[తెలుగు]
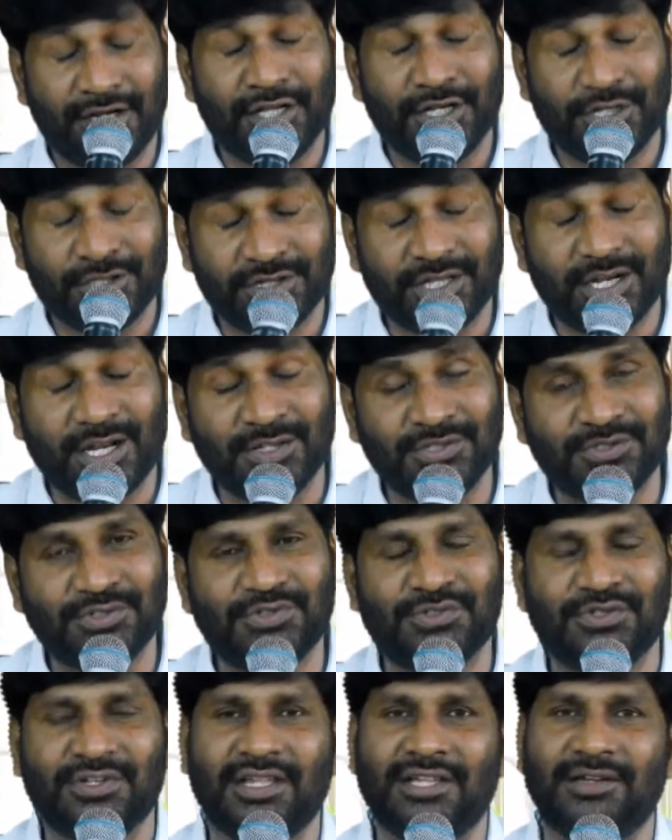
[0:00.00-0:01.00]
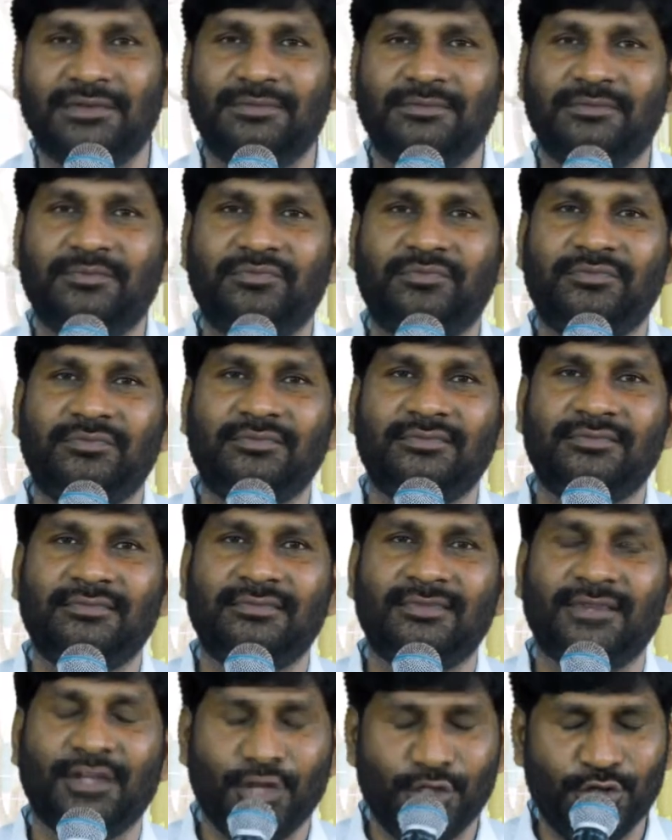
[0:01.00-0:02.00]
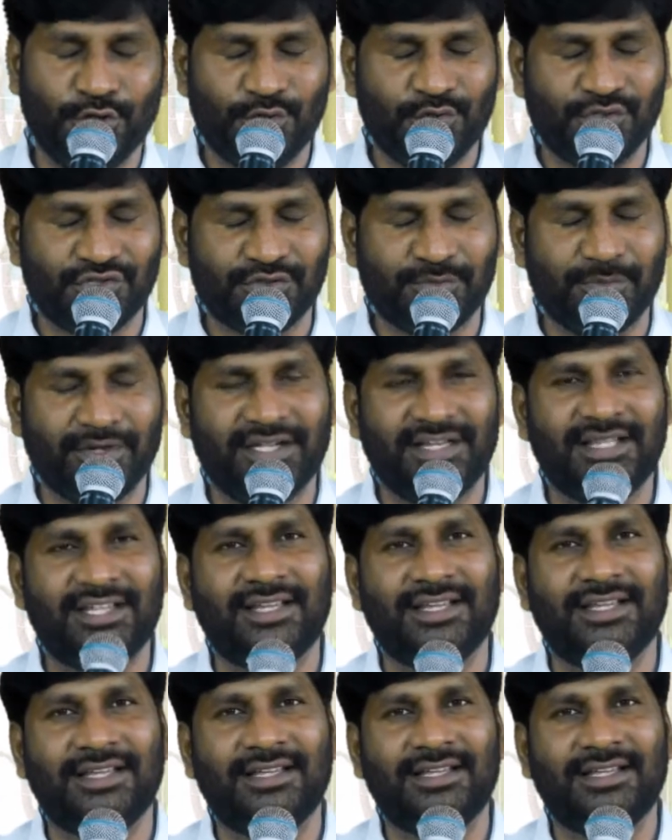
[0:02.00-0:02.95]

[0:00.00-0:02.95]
నేను తలాంచుచున్నాను ఎందుకోసమంటే